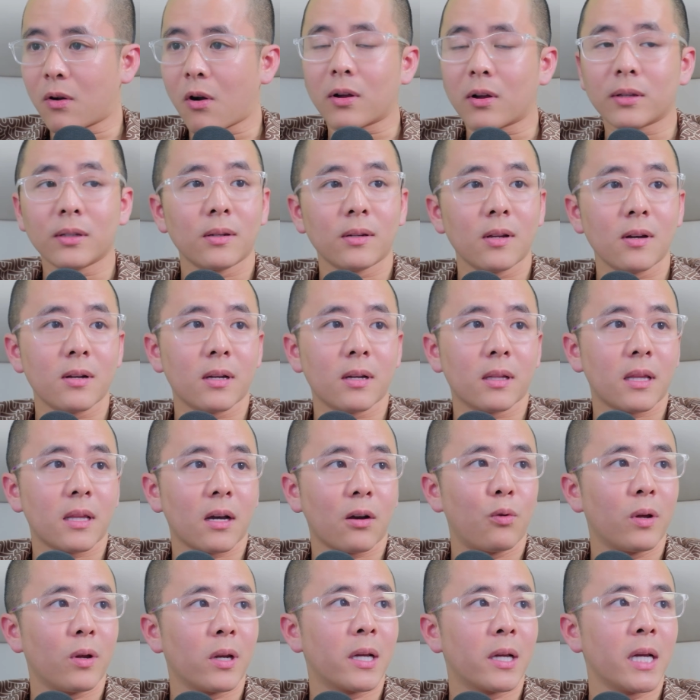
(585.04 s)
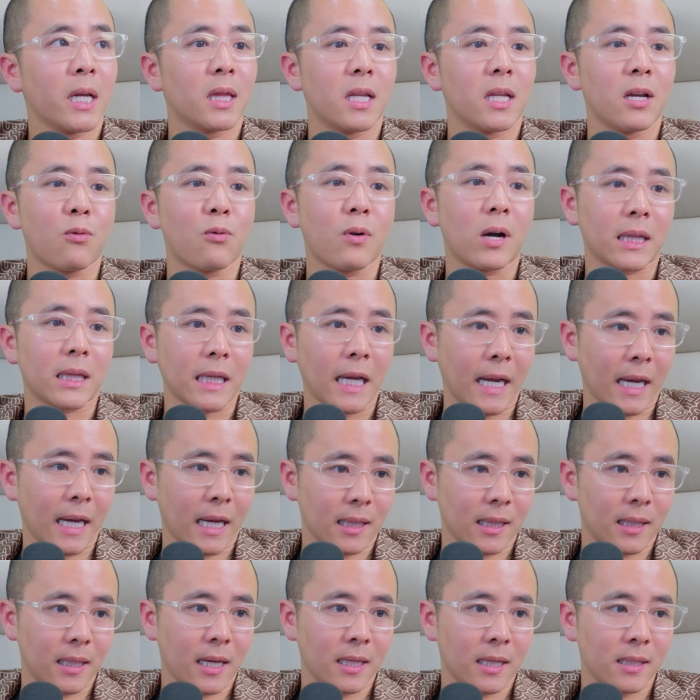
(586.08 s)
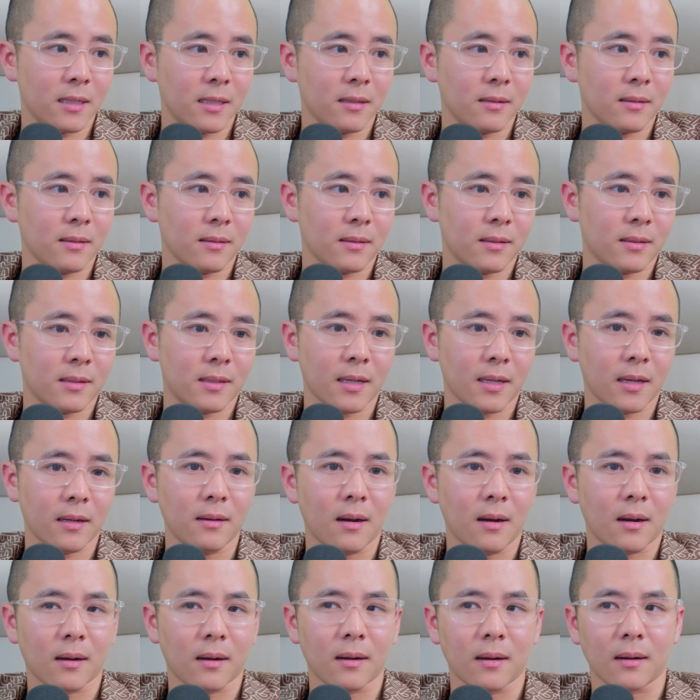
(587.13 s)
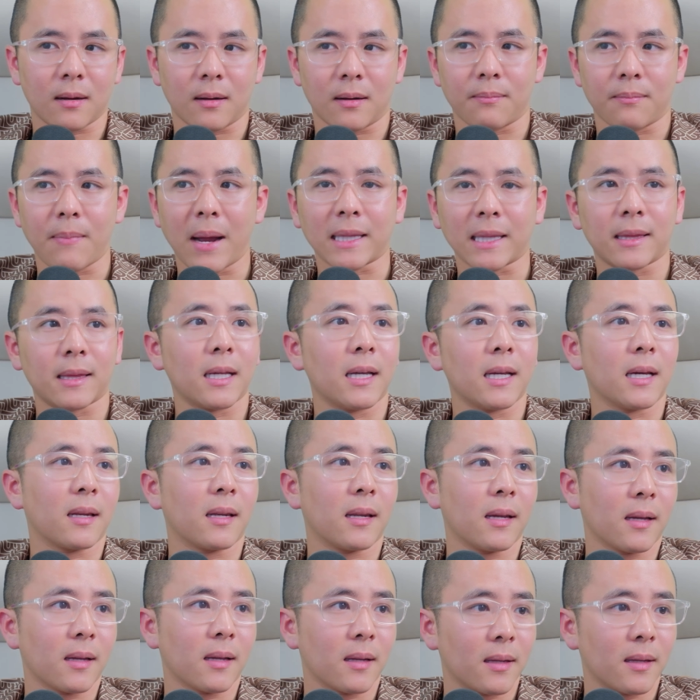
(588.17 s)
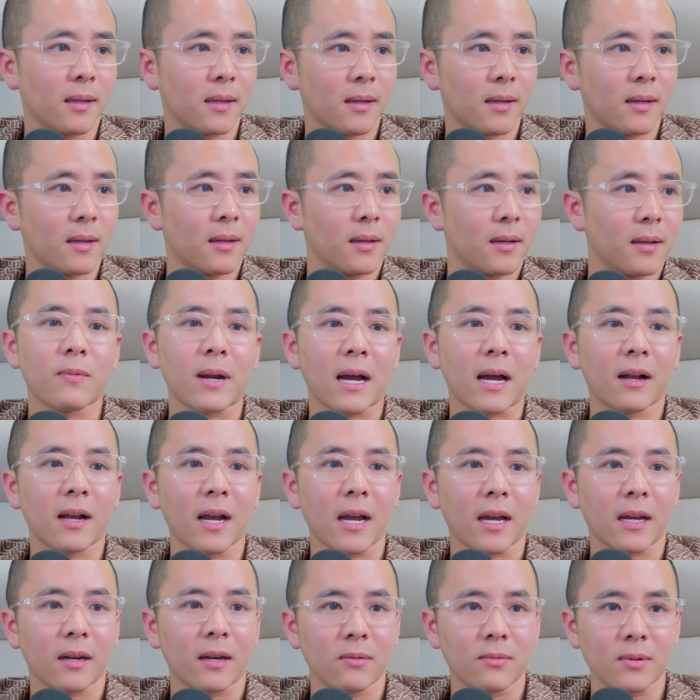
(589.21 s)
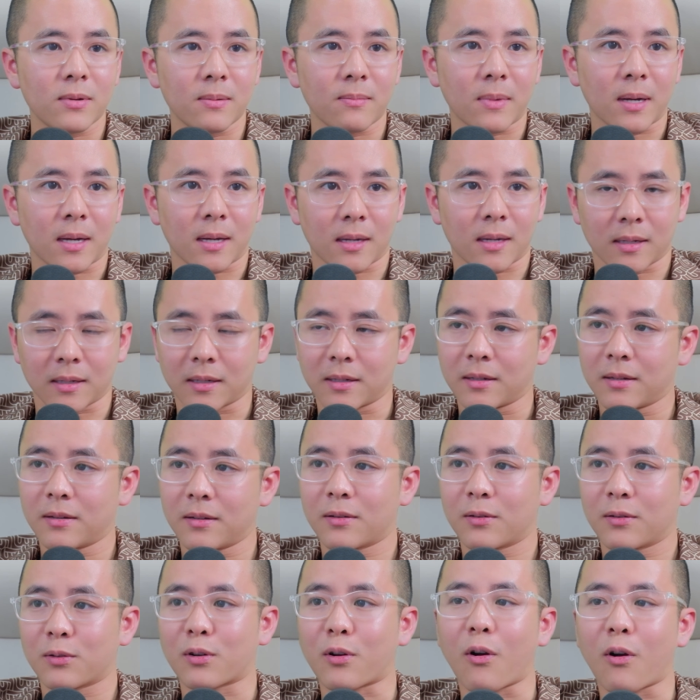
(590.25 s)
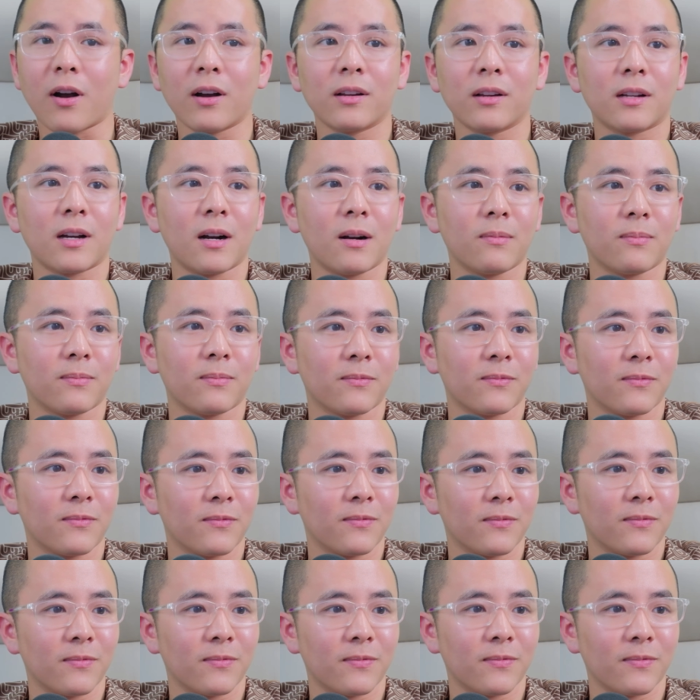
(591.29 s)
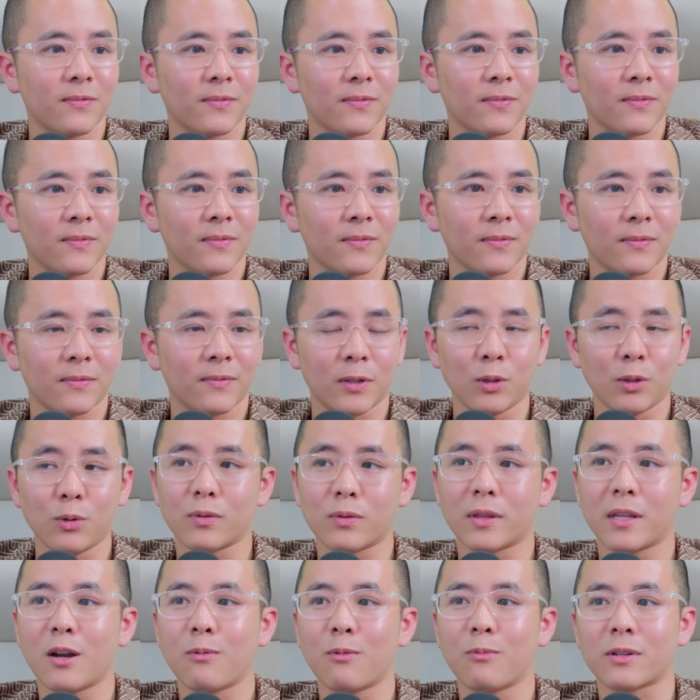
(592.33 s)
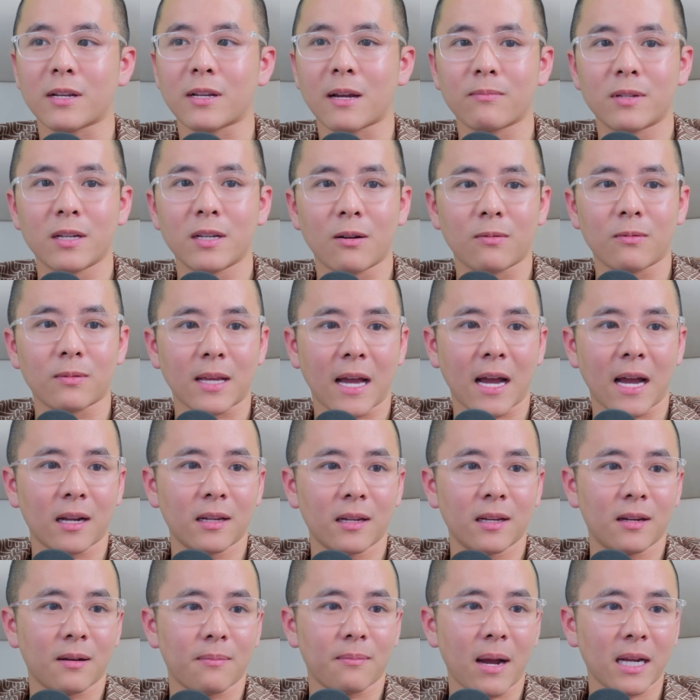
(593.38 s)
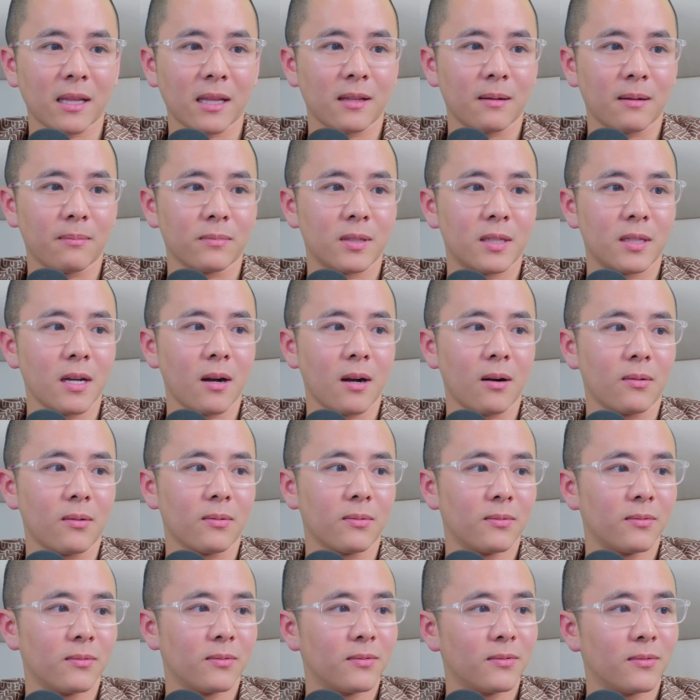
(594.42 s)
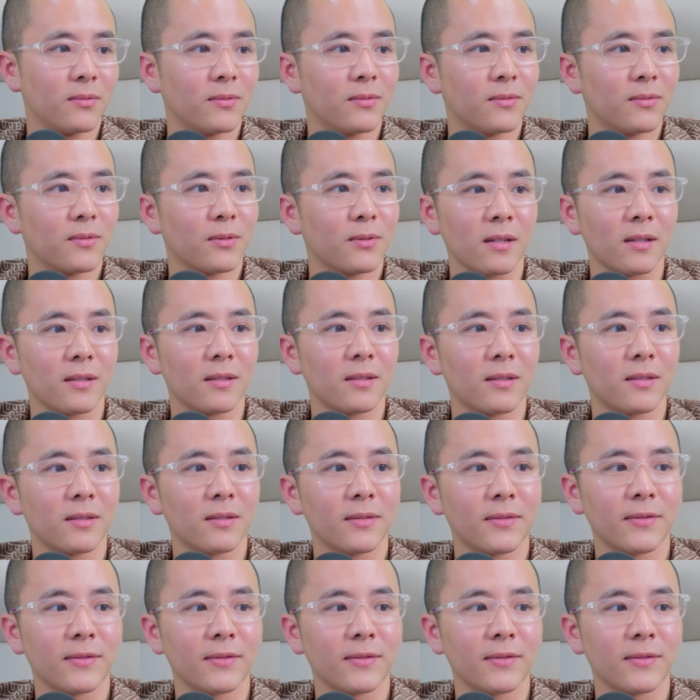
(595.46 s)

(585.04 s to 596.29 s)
Bởi vì có những nơi người ta khuyến khích tiêu qua thẻ thì anh chị sẽ được bách tiền đấy. Bách nó không đáng kể đâu, nhưng mà có hơn không. Ví dụ tiêu 100 triệu một tháng thì được bách tầm 1 triệu cũng được.